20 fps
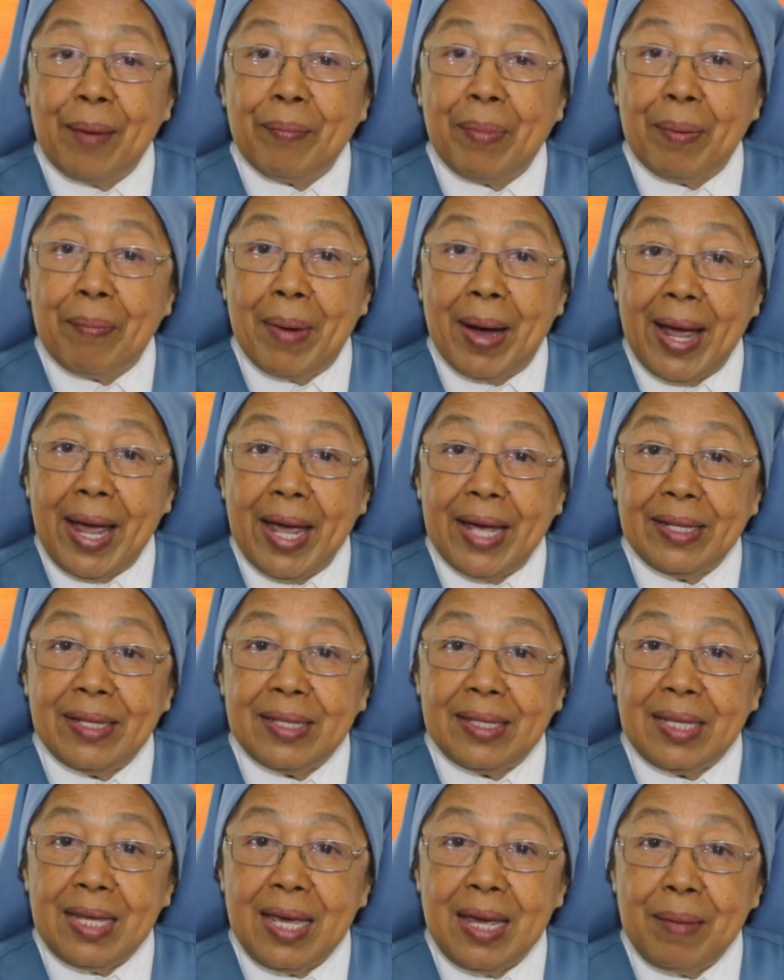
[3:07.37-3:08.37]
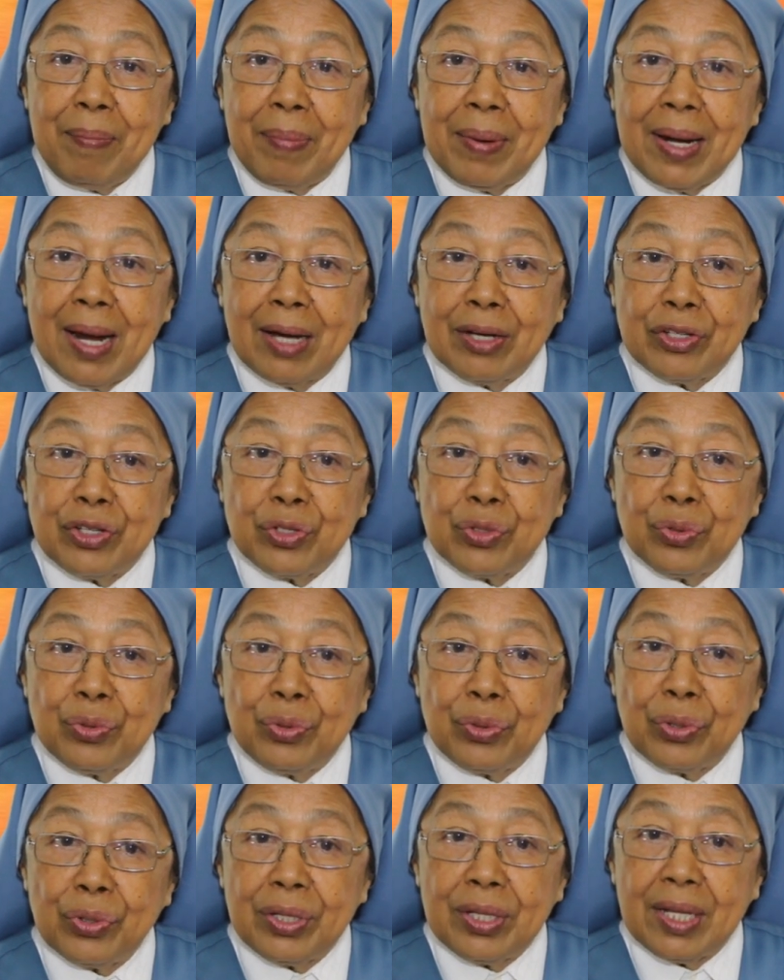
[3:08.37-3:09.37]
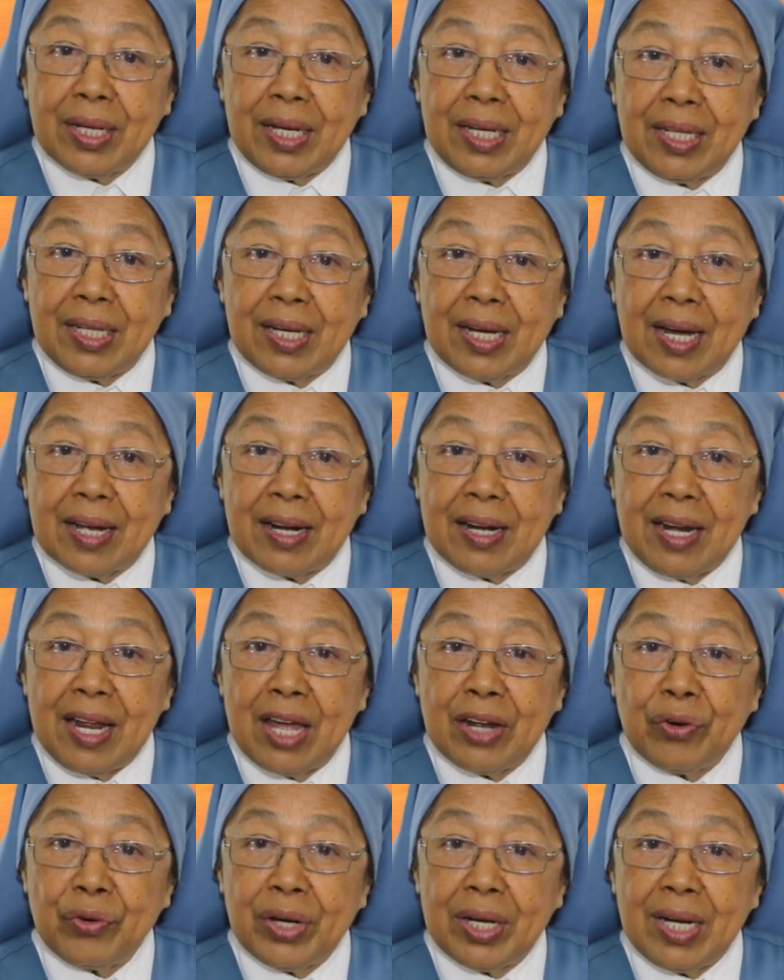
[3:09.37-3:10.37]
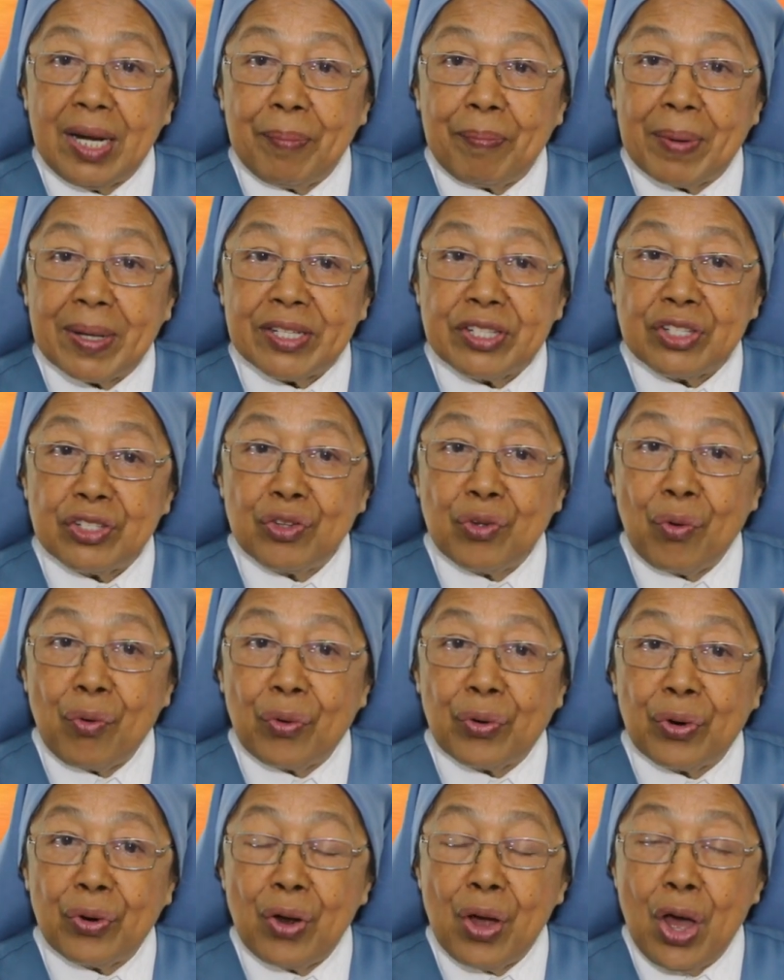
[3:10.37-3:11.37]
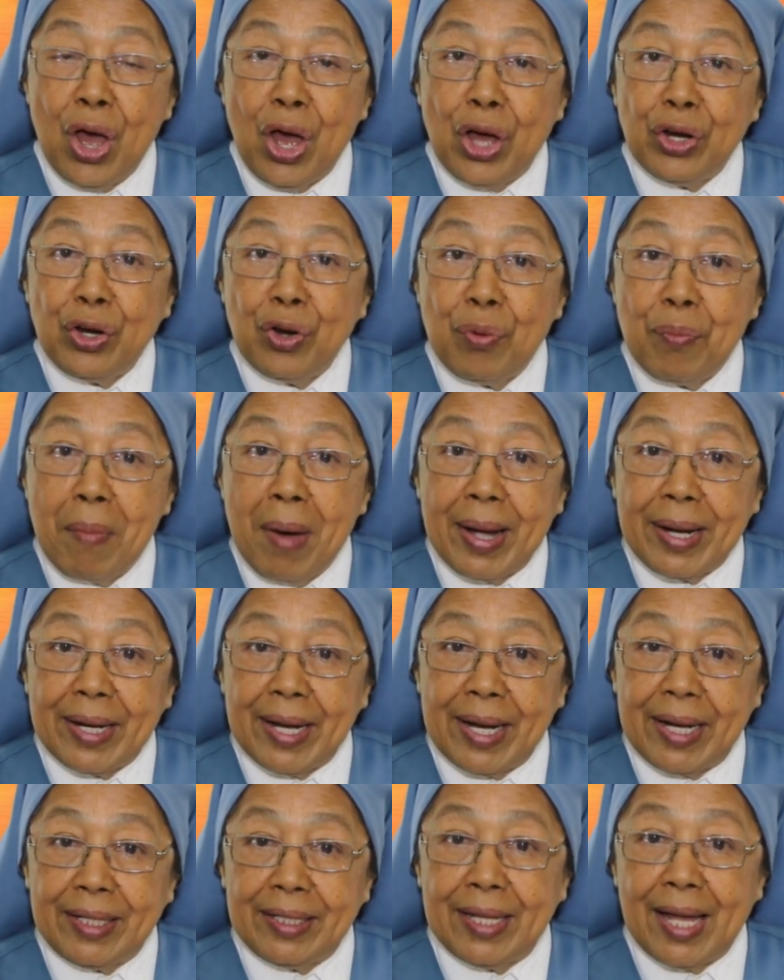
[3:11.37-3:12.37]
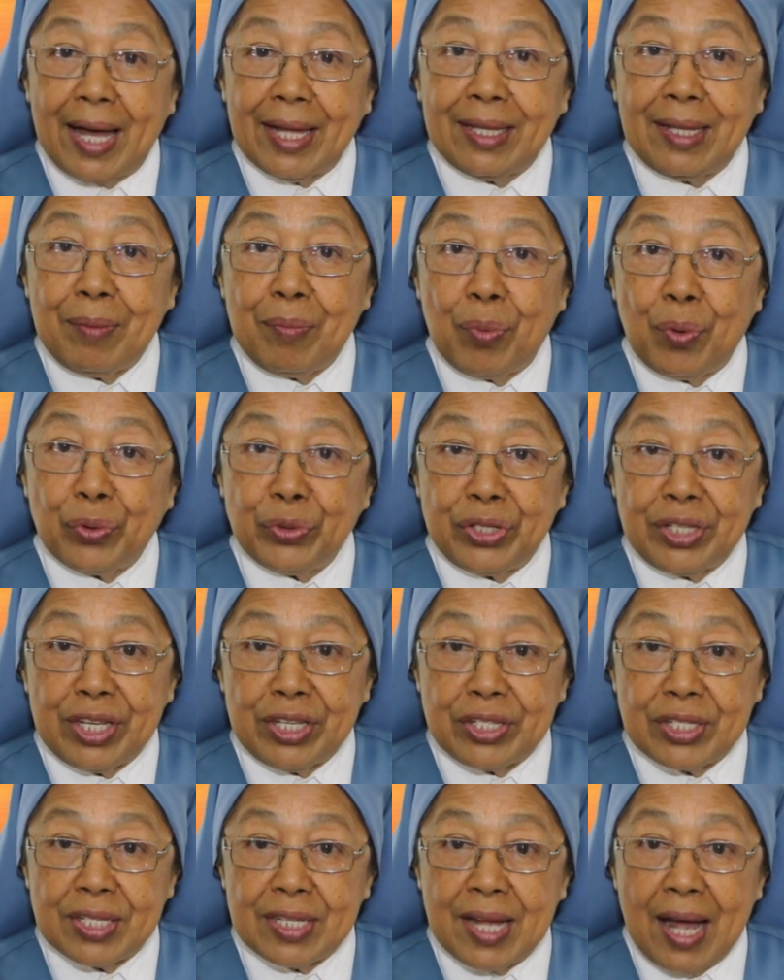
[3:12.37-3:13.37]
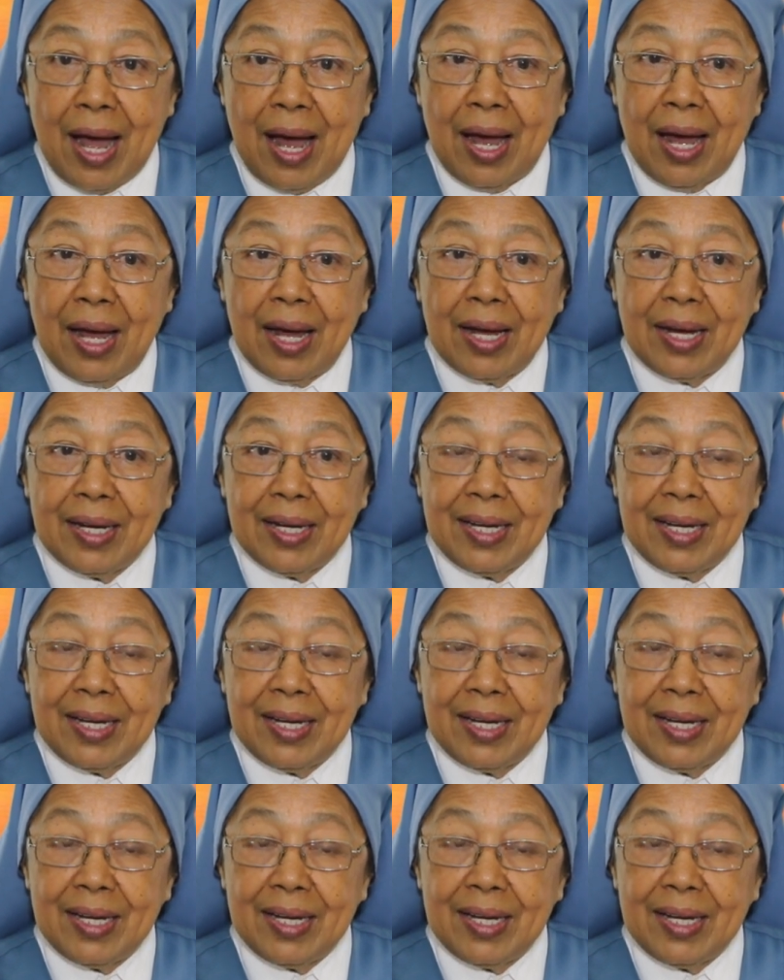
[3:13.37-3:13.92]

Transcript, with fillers: babaenti panangsurot dagiti karnero ken ni pastor no mangegdati boses na.